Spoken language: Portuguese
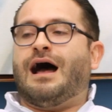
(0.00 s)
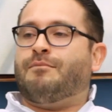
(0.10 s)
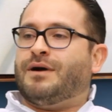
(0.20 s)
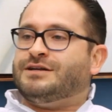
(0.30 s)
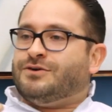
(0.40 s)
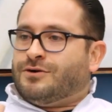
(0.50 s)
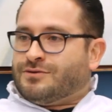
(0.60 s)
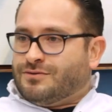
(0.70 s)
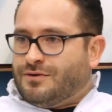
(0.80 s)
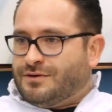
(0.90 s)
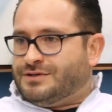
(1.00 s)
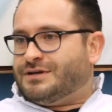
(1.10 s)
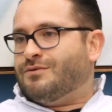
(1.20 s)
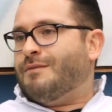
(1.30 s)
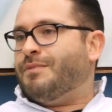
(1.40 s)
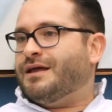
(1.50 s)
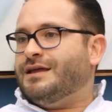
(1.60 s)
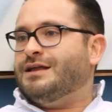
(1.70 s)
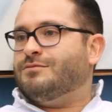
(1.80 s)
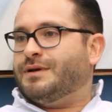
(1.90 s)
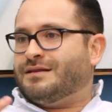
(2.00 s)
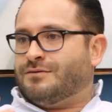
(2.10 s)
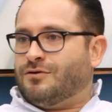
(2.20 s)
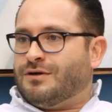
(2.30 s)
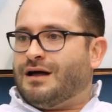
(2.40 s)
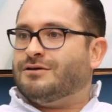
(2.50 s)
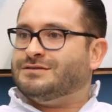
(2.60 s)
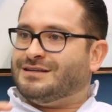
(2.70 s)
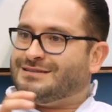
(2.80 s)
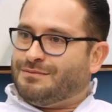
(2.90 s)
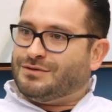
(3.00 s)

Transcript: A parte ortodôntica, um aparelho para colocar os dentes na